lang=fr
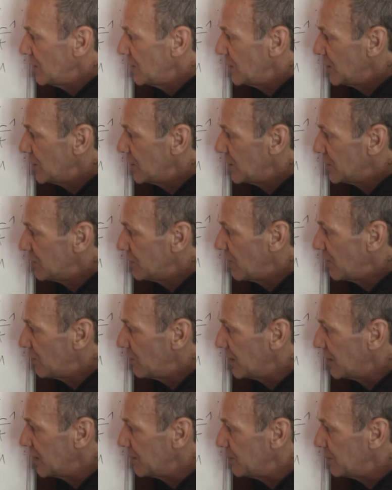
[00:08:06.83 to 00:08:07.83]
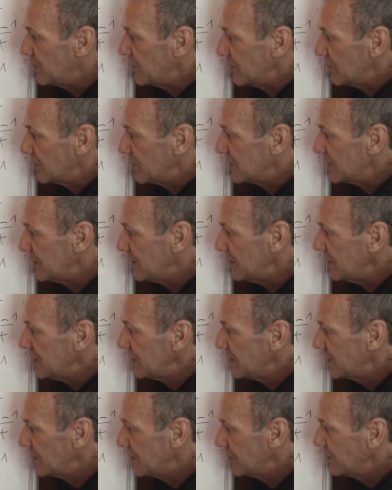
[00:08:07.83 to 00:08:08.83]
je vais avoir 4pi sur 5.
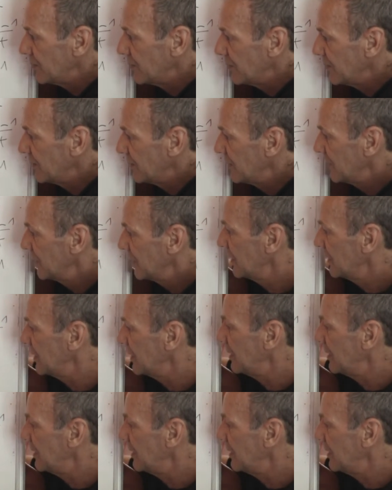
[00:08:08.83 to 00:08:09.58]
Et